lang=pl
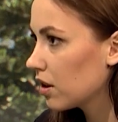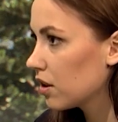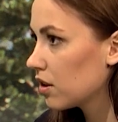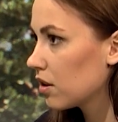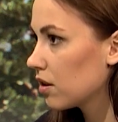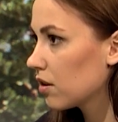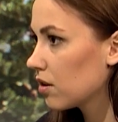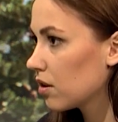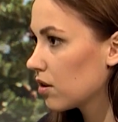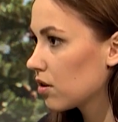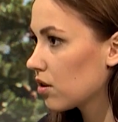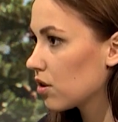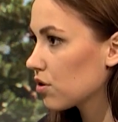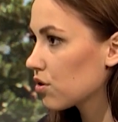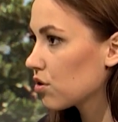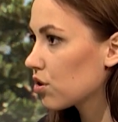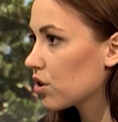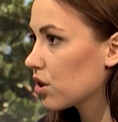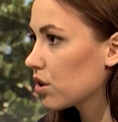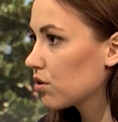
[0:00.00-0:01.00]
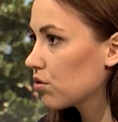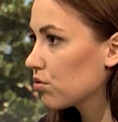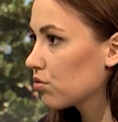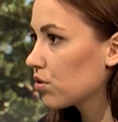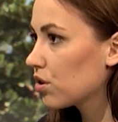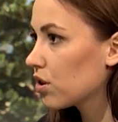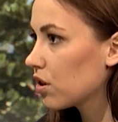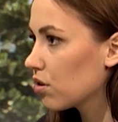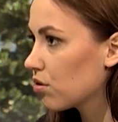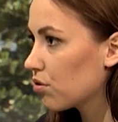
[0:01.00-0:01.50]
roznoszeniu
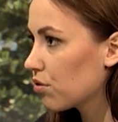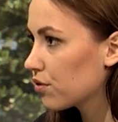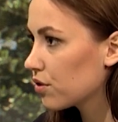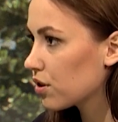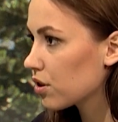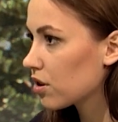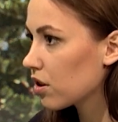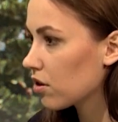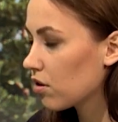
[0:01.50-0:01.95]
tam, drinków czy, się, tak.